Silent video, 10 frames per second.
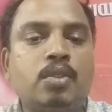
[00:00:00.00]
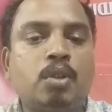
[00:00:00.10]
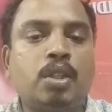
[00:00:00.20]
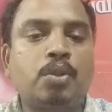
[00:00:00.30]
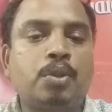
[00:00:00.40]

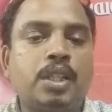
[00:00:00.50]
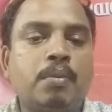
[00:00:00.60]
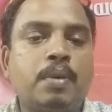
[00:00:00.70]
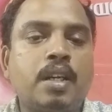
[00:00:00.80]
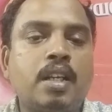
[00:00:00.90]
உணர்த்தக்கூடிய
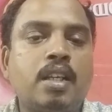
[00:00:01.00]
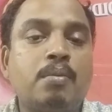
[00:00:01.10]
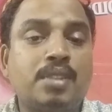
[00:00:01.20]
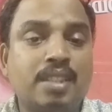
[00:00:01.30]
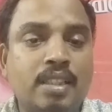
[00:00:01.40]
பாடல்
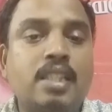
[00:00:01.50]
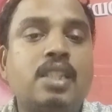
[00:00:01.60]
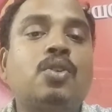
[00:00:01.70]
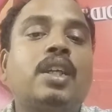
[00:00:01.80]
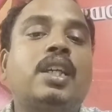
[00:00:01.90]
நம்ம சித்தர்
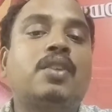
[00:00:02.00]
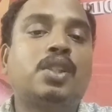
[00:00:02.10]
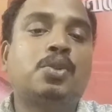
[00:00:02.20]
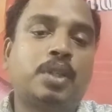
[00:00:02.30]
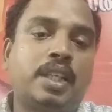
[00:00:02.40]
சிவாக்கியர்
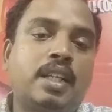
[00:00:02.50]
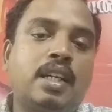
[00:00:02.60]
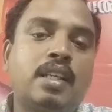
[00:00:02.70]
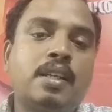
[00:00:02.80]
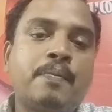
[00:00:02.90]
வந்து
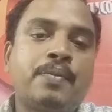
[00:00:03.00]
சொல்லியிருக்காரு